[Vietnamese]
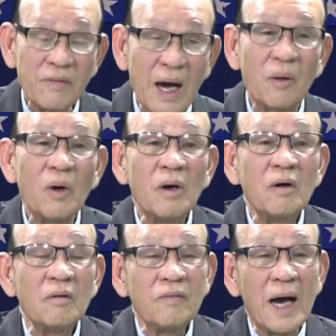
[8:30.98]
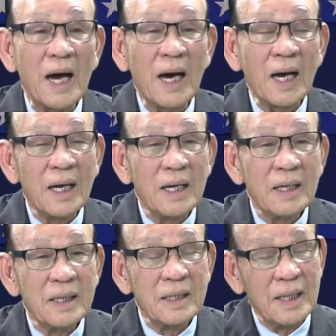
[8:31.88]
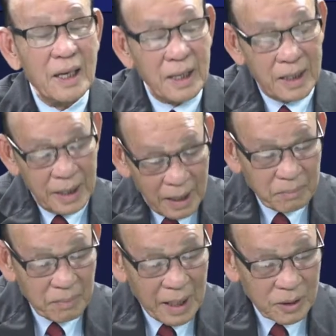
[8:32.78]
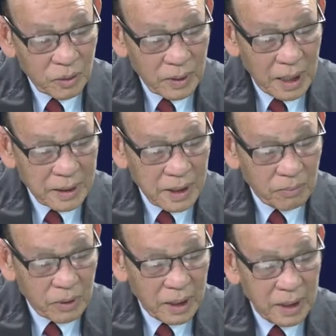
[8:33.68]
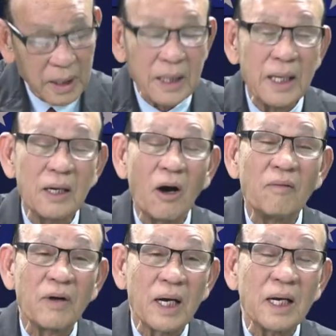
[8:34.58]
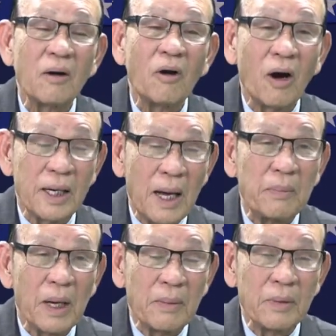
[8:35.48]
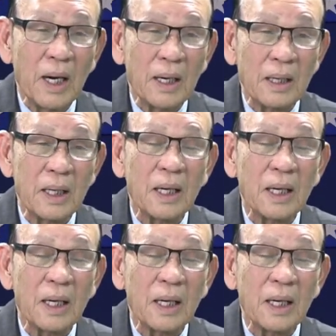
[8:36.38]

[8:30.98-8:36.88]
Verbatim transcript: vào và nên, mà chúng ta trong cái ý nghĩa đó và cái câu hỏi đáp lại à,